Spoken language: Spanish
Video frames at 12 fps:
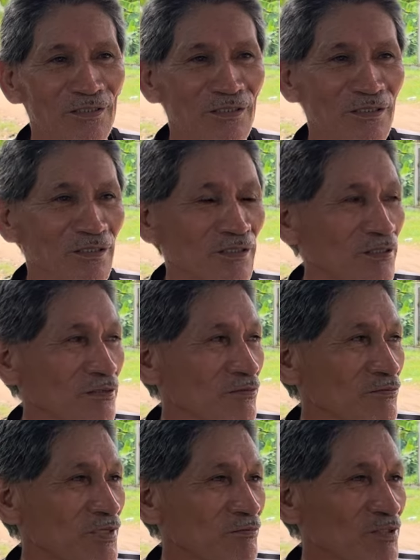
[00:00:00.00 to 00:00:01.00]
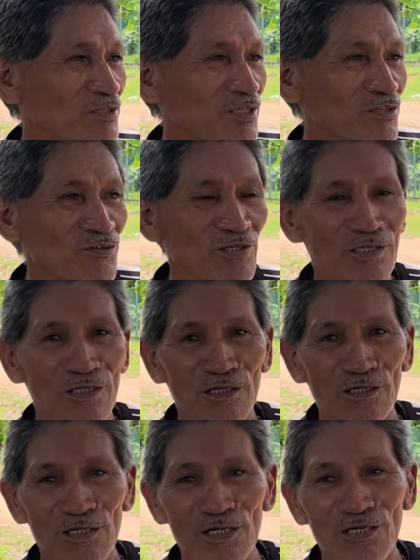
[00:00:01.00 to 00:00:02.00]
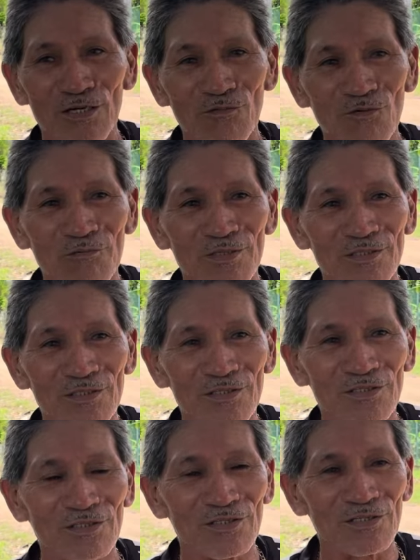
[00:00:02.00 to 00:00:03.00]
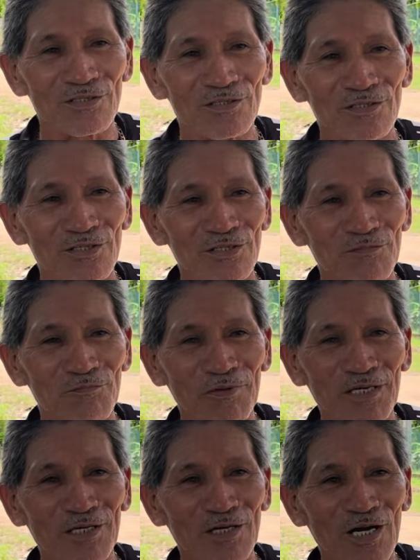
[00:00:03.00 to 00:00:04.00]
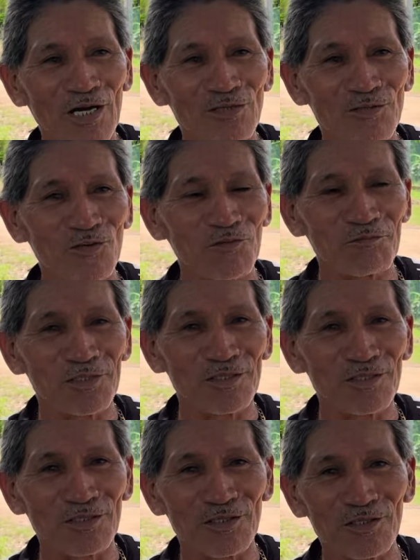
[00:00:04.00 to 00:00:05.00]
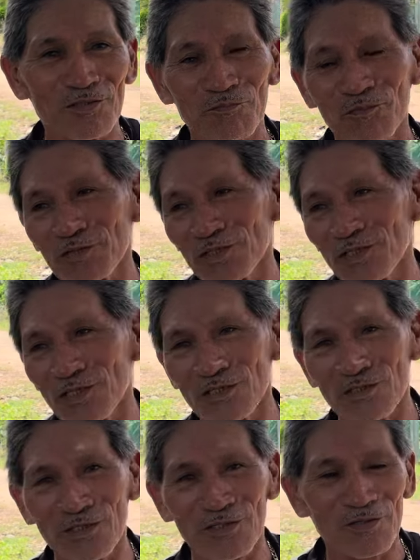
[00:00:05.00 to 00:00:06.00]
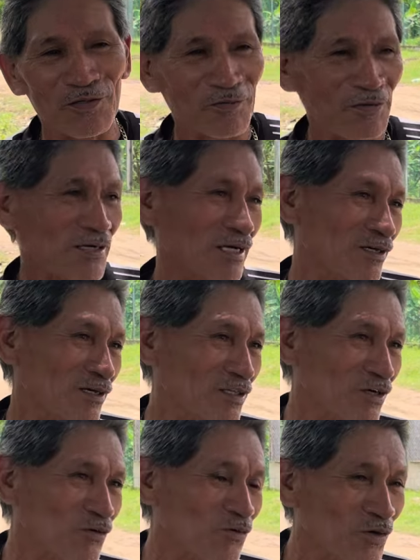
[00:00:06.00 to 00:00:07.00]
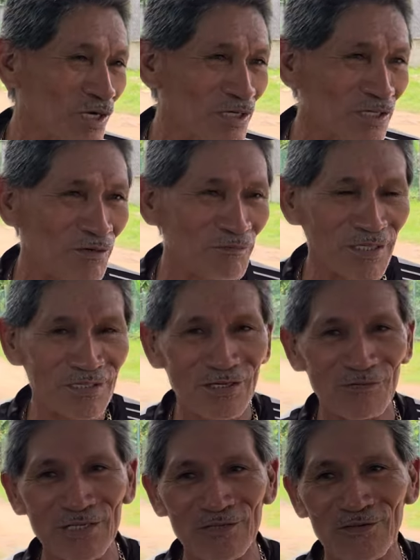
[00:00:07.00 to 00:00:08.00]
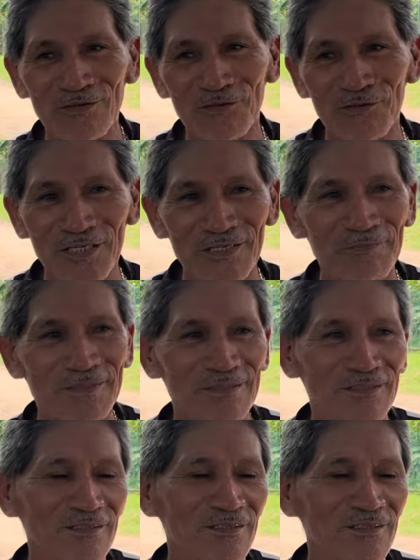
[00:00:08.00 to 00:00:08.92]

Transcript: Eh, la misteriosa te quiere a vos, me dice, y es, y es calzón, me dice. Uh dice, quédate con ella también grabando, no jodas, me dice